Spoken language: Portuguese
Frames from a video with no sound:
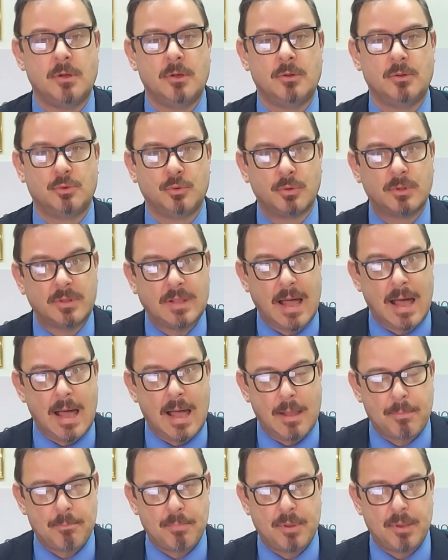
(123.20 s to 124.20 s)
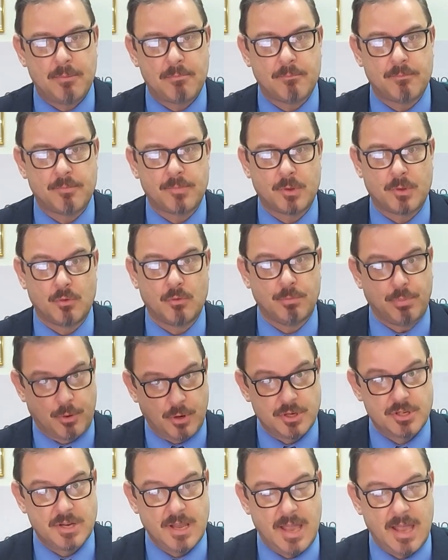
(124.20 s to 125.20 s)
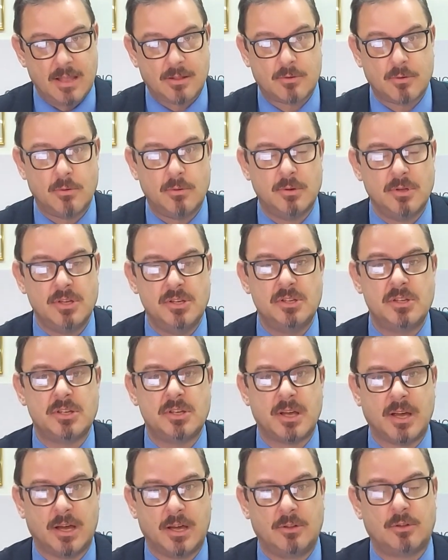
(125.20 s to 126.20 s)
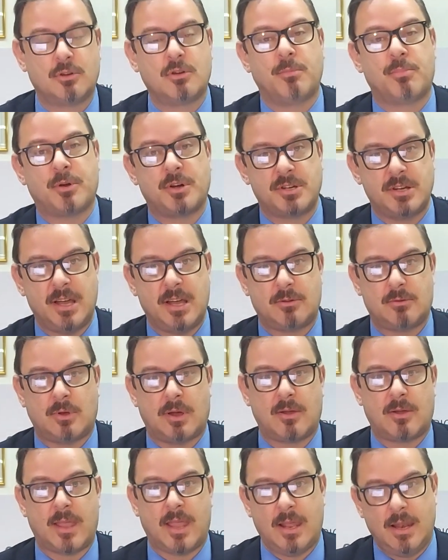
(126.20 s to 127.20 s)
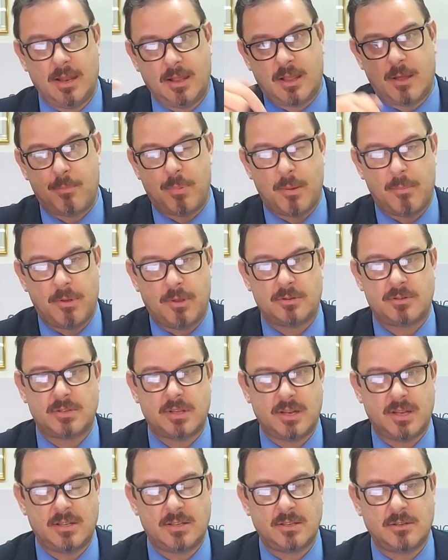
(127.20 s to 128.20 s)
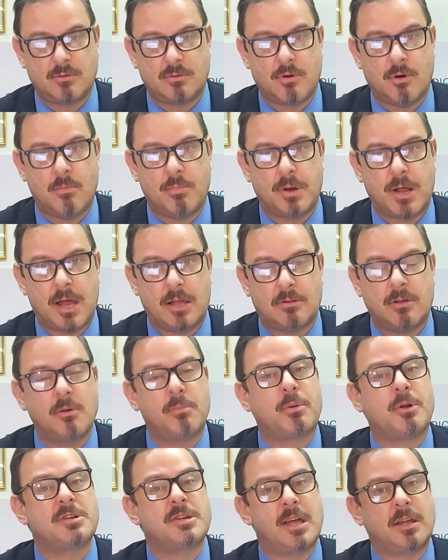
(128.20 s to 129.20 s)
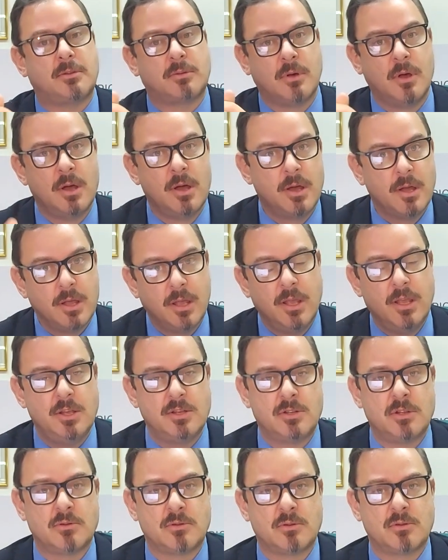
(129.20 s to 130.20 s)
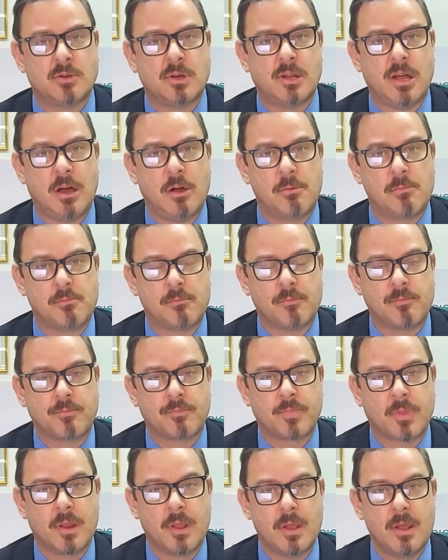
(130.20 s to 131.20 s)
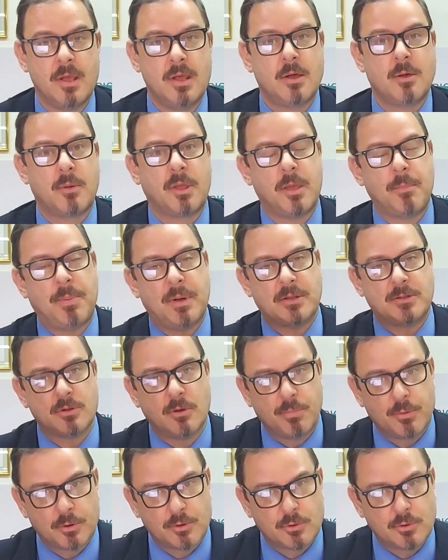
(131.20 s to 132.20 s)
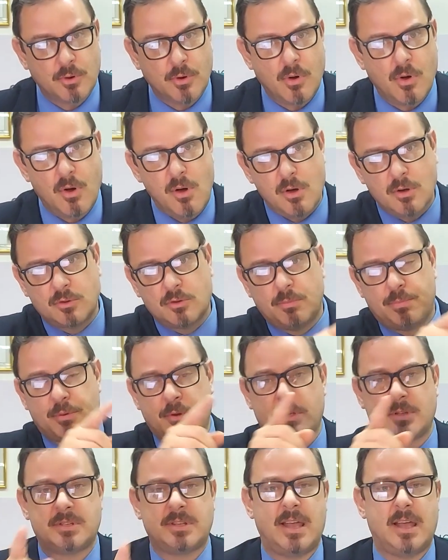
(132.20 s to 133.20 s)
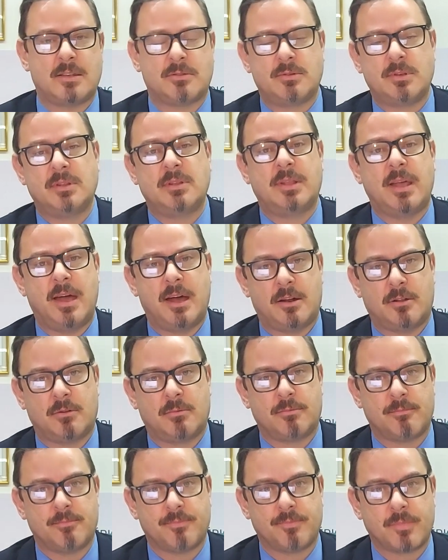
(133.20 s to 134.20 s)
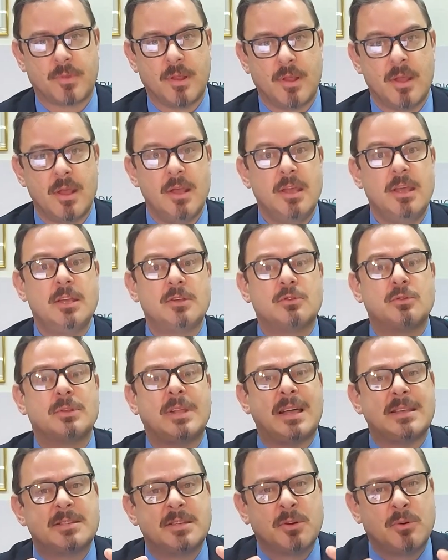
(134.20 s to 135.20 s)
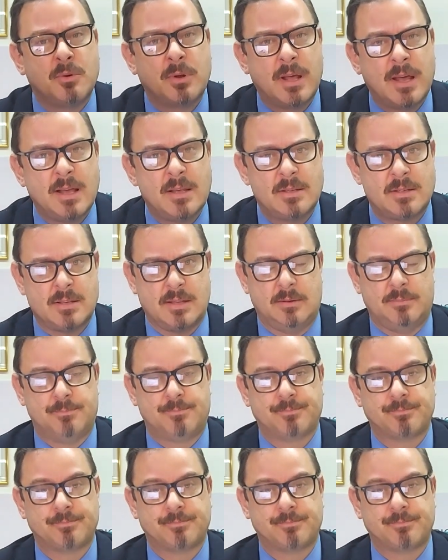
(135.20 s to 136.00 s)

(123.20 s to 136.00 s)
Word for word: do TAP de um projeto indicando que o projeto, aquele equipamento estaria sendo comprado, é um projeto institucional, que passou por todo o processo interno. Isso dá segurança.